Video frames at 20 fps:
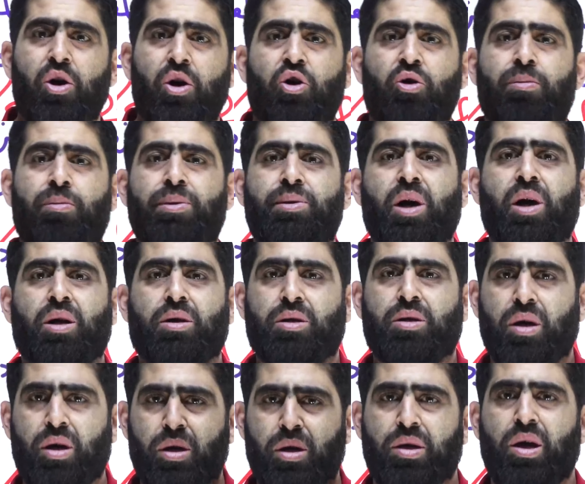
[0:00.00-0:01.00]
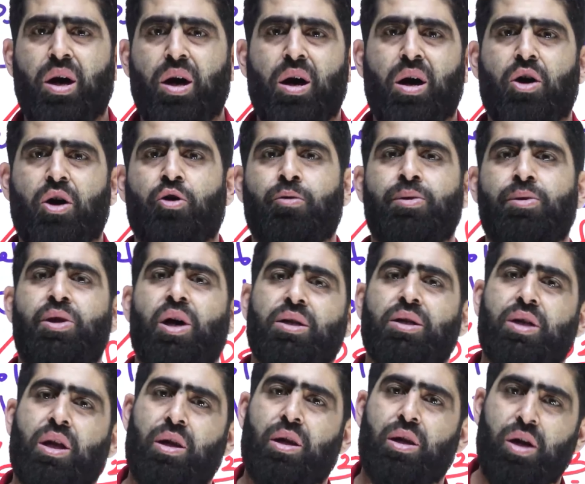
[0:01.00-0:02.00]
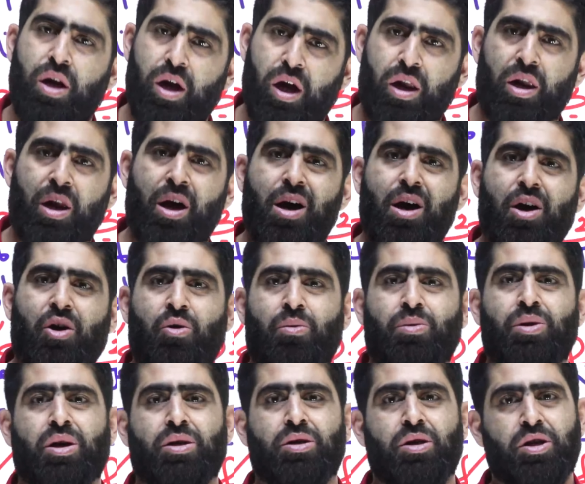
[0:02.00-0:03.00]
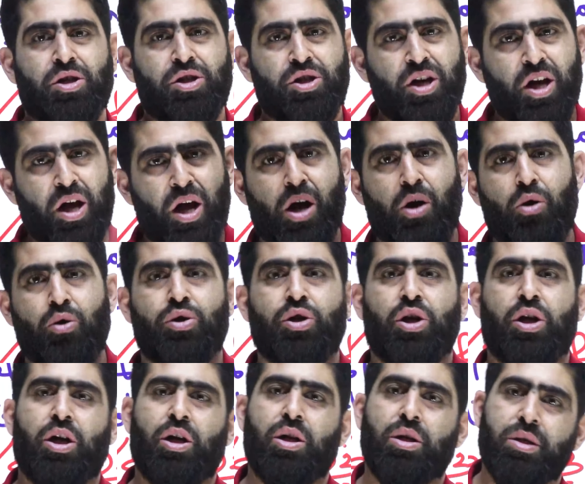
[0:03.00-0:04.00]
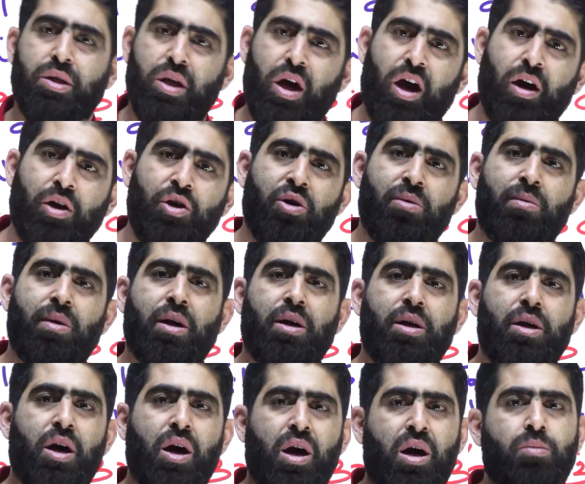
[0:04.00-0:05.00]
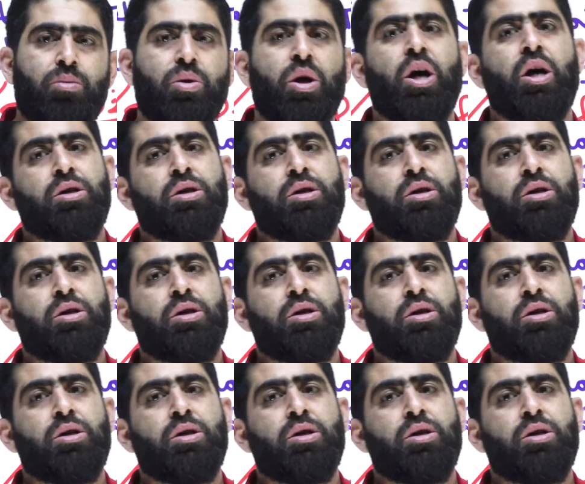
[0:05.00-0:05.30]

وبدك تخطا وبدي اصلح لك وبدك ترجع وتحل صح يوم من الايام